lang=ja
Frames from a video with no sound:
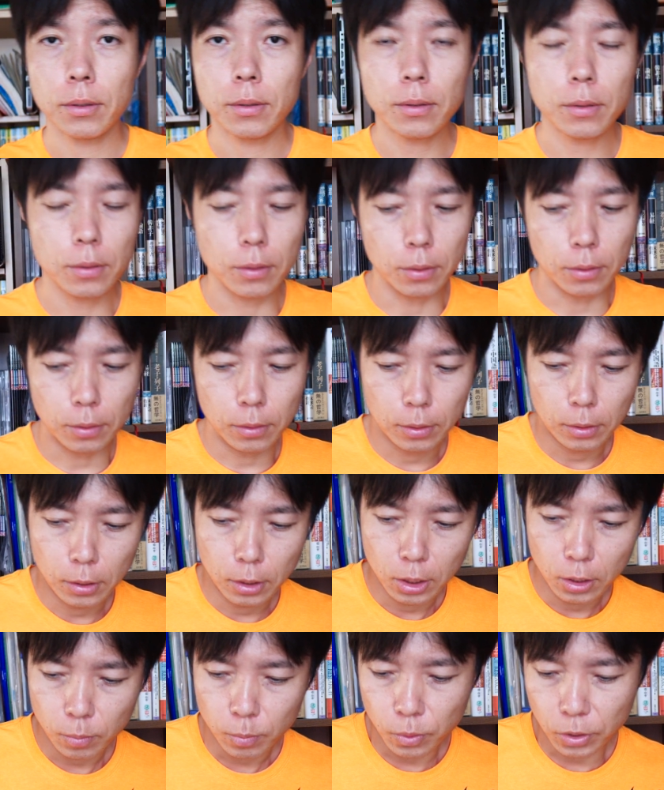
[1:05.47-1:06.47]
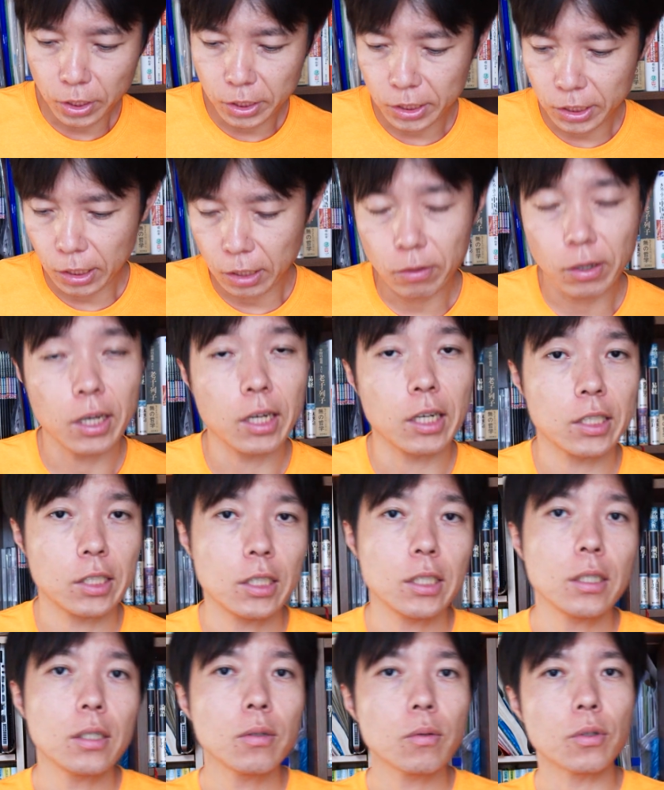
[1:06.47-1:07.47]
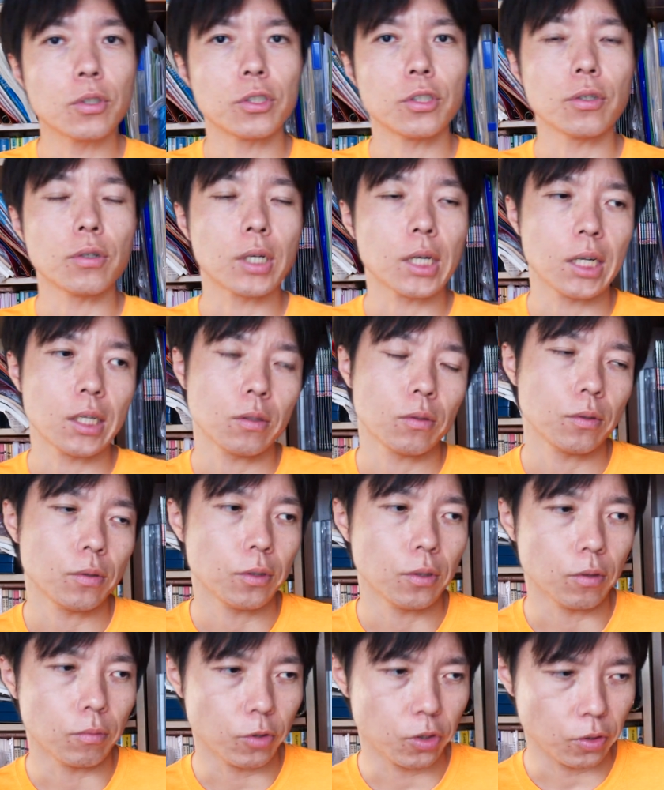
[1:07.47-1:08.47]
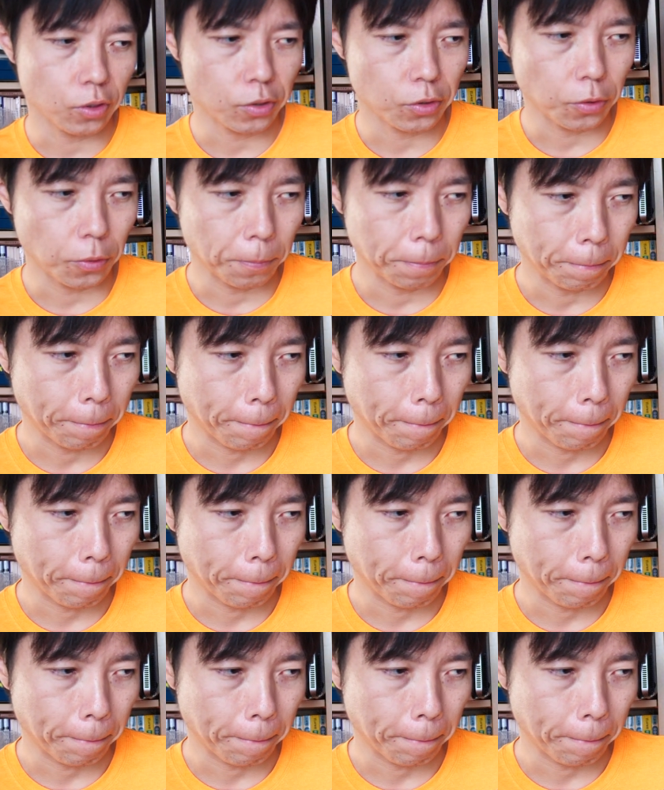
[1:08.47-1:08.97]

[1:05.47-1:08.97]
のプレッシャーの話をしようかなというふうに思うんですよ